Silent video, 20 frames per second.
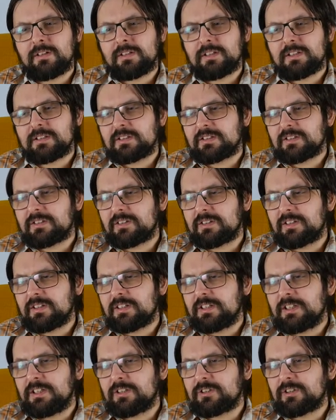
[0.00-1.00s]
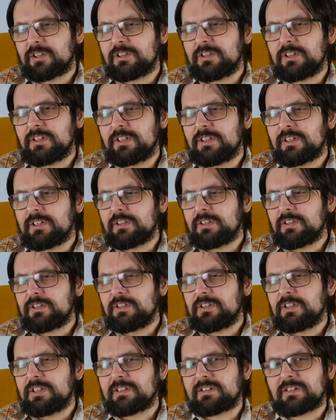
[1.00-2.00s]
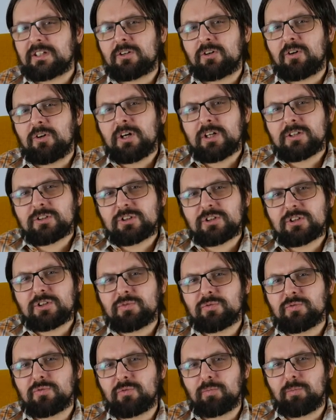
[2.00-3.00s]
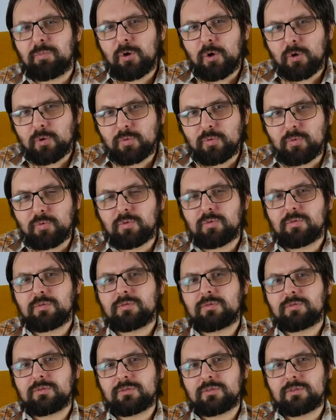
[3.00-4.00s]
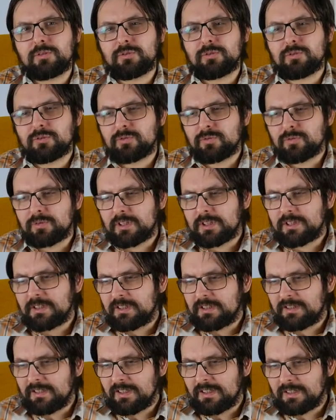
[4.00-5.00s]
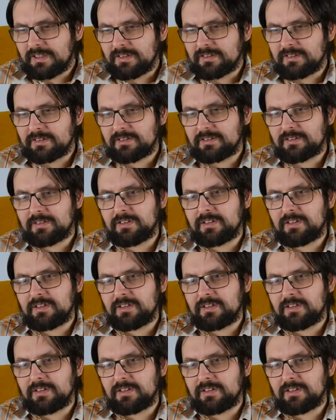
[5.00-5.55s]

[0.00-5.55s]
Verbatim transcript: Więc jeżeli nie zakochasz się w Bogu już tutaj i teraz,